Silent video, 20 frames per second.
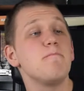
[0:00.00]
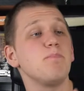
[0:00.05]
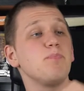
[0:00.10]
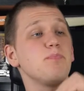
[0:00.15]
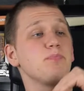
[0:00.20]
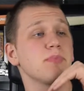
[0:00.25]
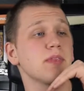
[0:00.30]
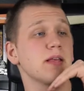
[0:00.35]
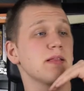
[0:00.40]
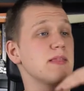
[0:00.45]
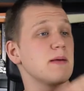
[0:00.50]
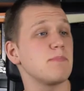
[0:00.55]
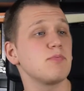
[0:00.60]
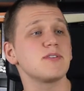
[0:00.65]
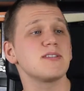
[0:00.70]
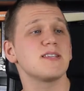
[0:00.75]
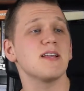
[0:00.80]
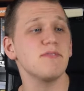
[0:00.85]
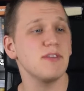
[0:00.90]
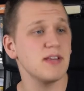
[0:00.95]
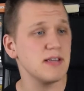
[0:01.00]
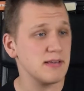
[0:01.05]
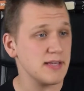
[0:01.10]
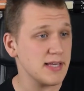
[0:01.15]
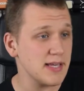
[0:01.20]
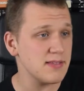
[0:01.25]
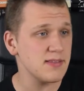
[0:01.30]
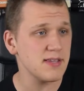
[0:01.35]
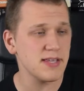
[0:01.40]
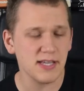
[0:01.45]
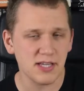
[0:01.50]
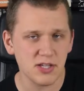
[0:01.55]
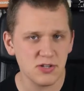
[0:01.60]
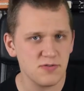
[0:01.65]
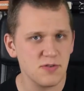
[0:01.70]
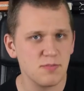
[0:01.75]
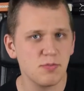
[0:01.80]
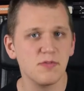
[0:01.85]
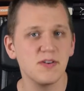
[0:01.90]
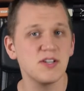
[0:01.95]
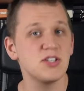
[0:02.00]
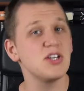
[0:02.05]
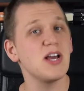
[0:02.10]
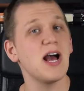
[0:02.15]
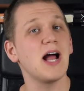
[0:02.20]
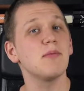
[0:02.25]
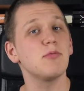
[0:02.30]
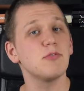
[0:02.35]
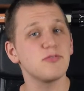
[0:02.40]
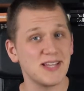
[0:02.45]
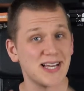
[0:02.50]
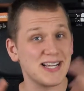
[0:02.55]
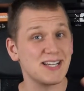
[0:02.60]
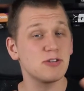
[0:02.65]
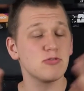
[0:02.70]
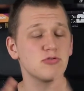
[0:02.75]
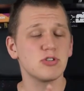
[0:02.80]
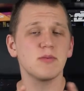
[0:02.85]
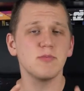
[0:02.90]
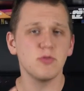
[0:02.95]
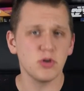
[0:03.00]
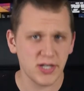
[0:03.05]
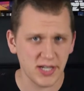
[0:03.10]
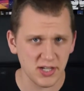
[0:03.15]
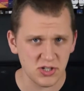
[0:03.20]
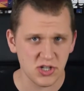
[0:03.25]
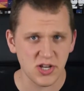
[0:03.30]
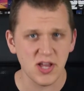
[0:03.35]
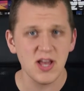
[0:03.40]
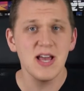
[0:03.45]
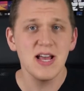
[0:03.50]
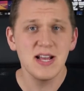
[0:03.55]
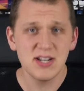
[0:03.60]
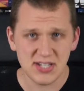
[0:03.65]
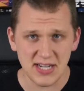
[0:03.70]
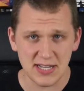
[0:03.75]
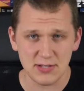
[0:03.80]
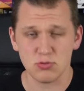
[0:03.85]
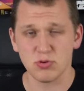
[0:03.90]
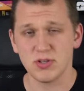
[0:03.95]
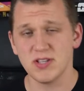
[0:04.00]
mm, na podstawie jednych jakichś wypowiedzi albo w tak krótkim okresie czasu.